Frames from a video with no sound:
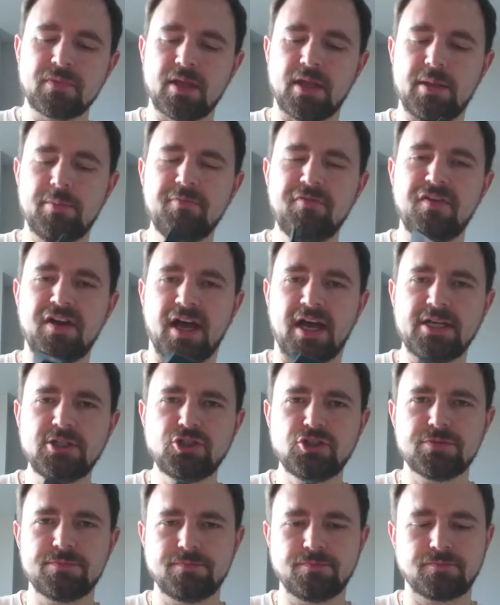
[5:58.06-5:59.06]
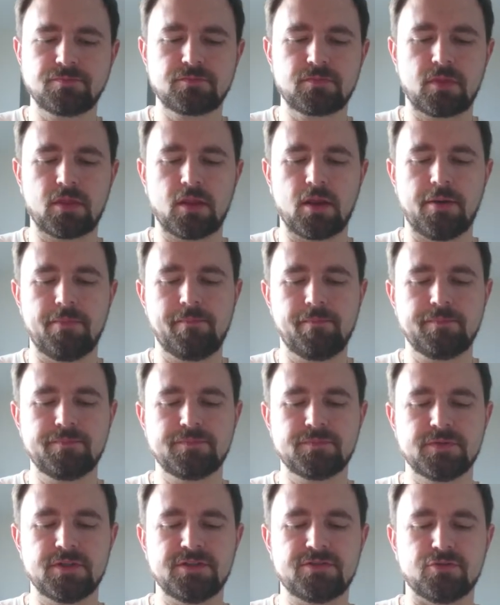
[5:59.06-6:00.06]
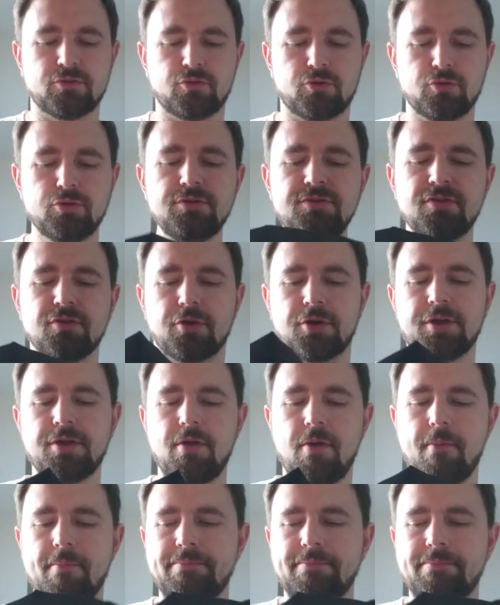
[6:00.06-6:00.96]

Im Fleisch ist so Grünzeug.